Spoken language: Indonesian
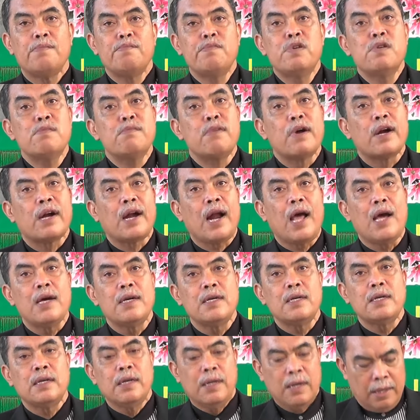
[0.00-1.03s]

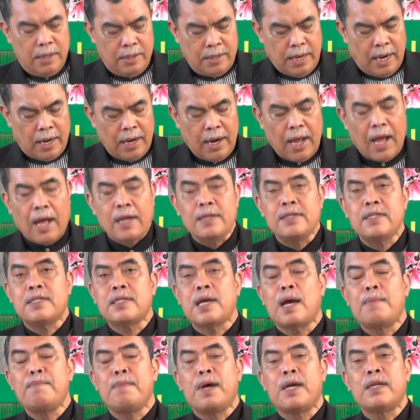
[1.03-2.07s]
bumerang dan
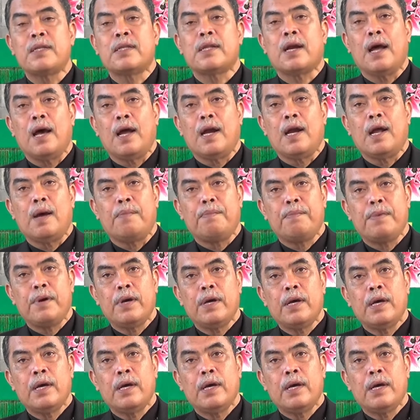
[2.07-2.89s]
ancaman terhadap